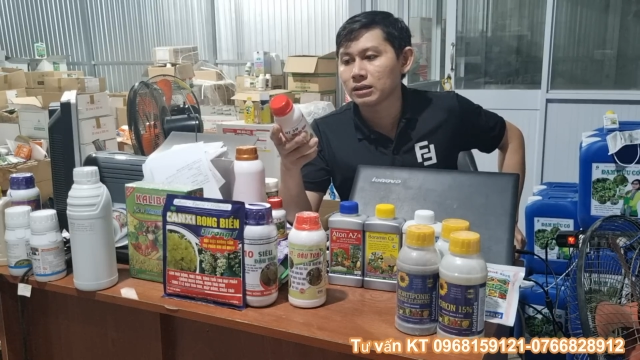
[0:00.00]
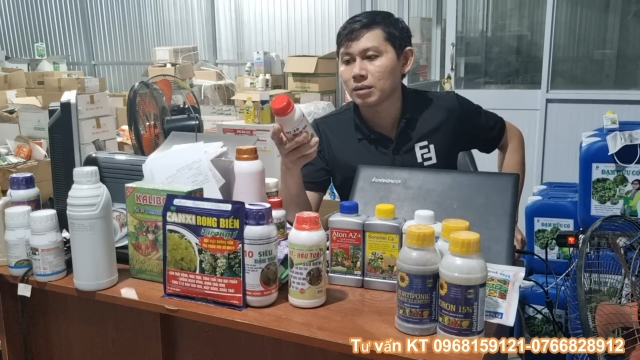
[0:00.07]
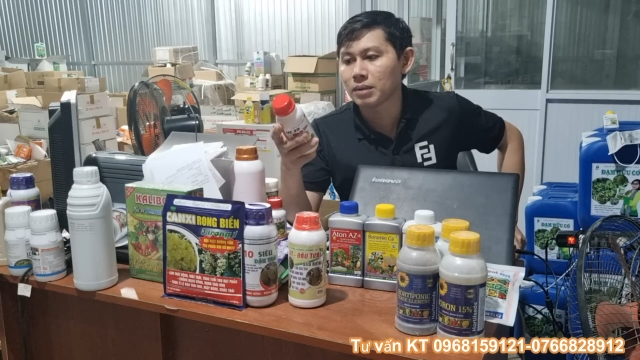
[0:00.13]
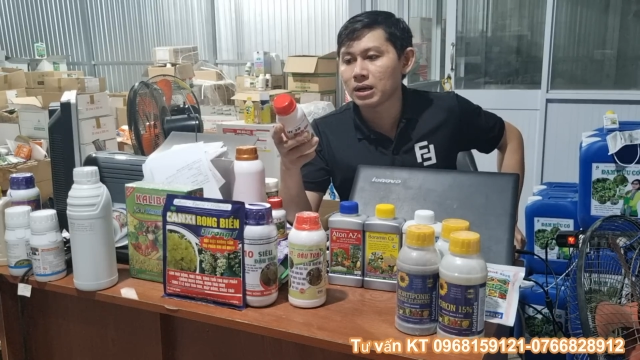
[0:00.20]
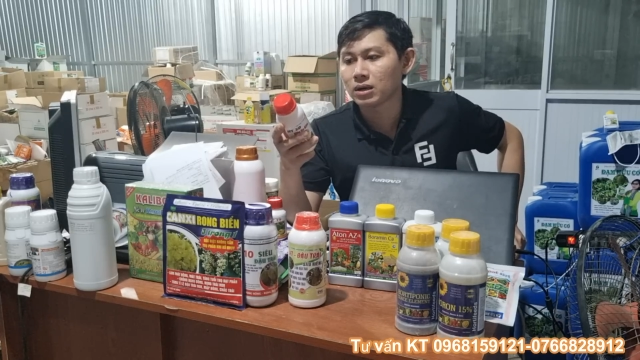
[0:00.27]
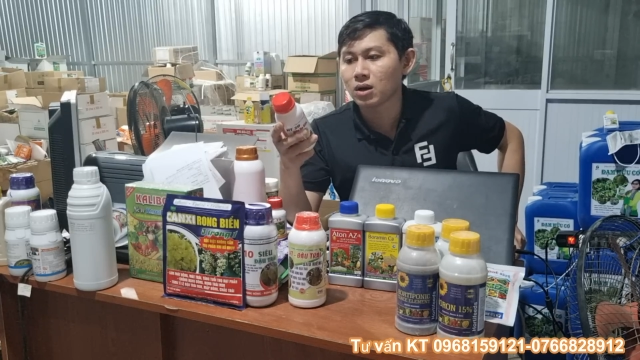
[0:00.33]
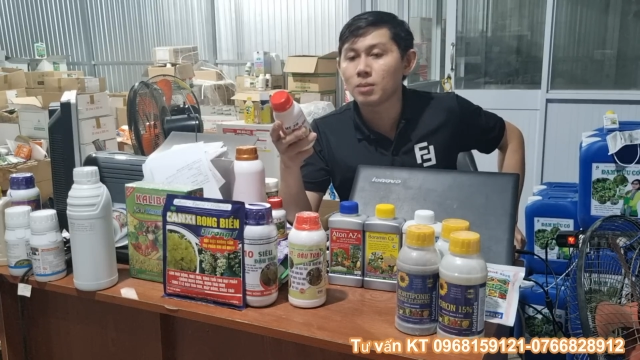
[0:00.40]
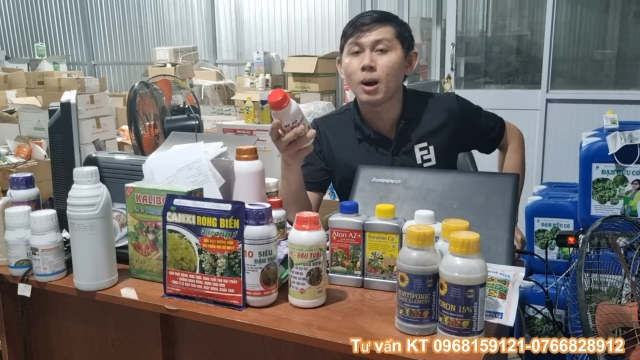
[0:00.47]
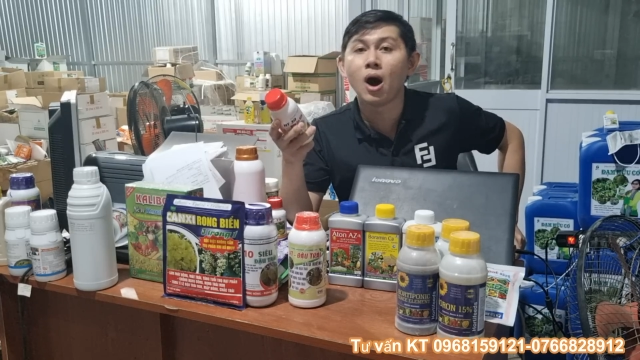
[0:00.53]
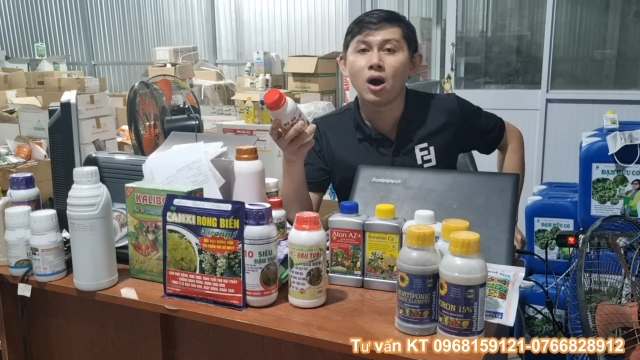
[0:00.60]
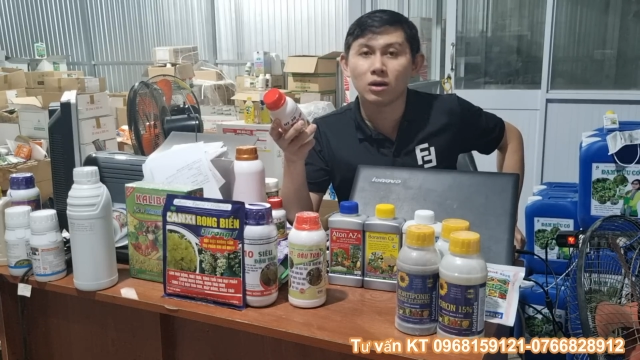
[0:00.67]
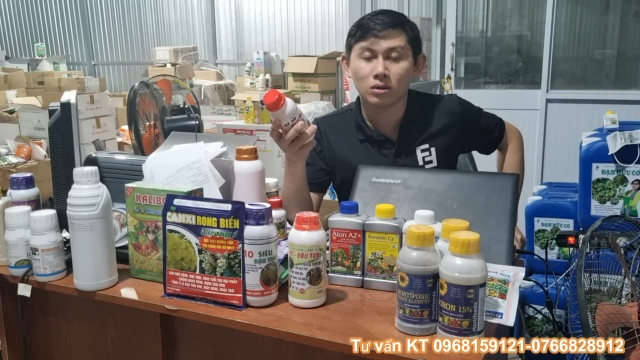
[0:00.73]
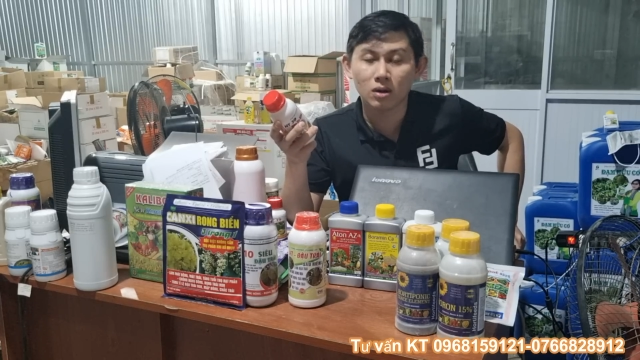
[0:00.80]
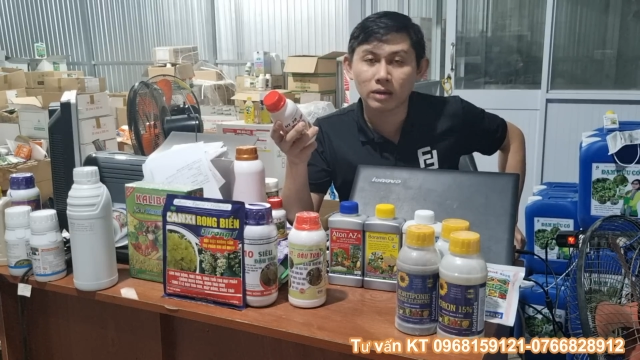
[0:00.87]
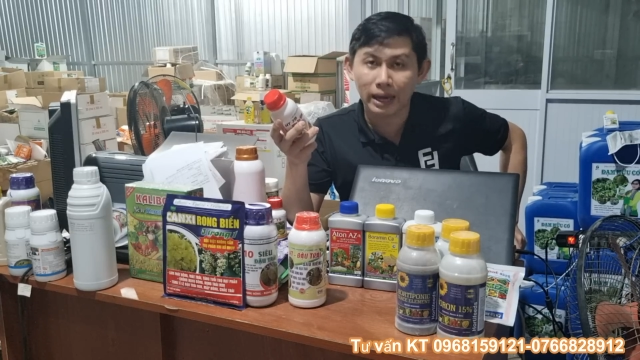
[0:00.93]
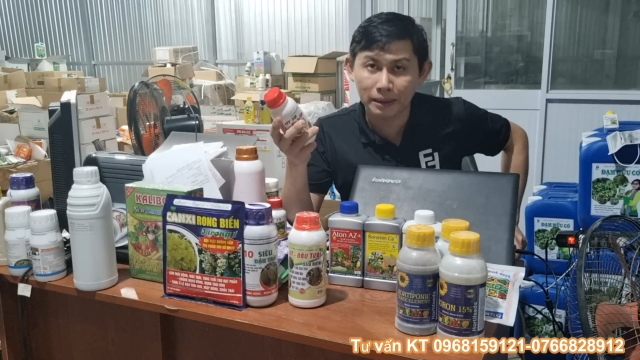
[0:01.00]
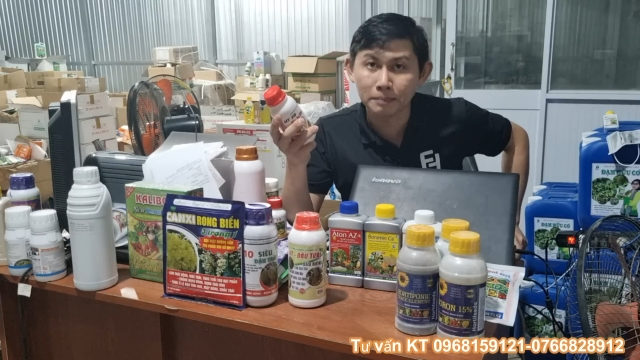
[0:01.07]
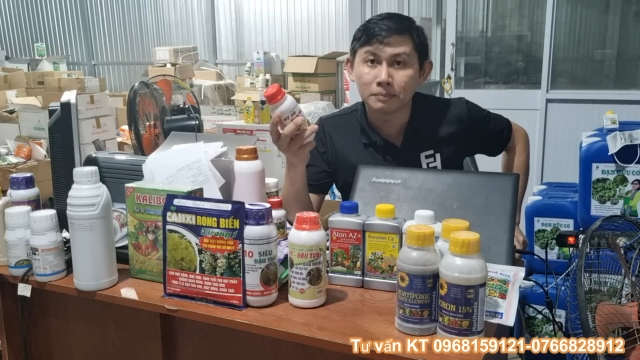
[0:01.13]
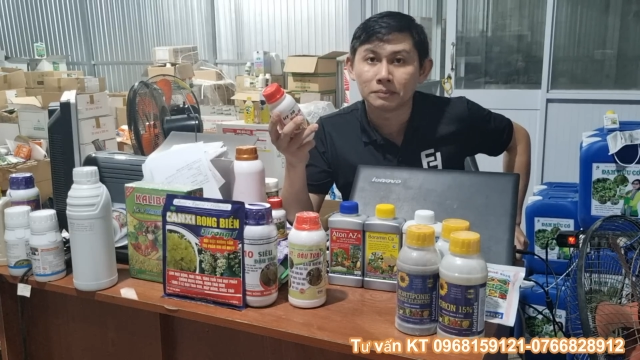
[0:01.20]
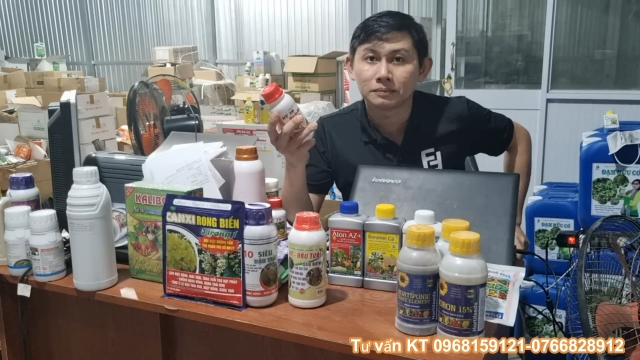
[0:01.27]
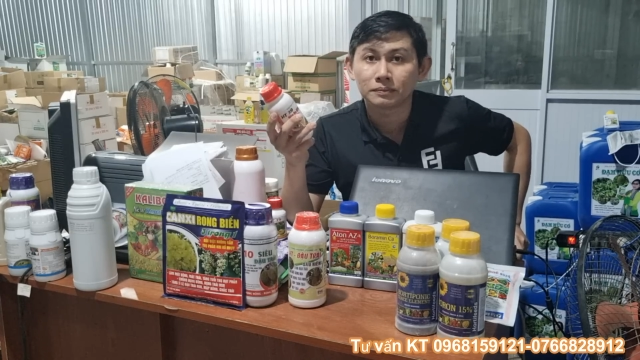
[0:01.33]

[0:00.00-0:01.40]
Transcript: Trong đây nó có bo, nó có kẽm.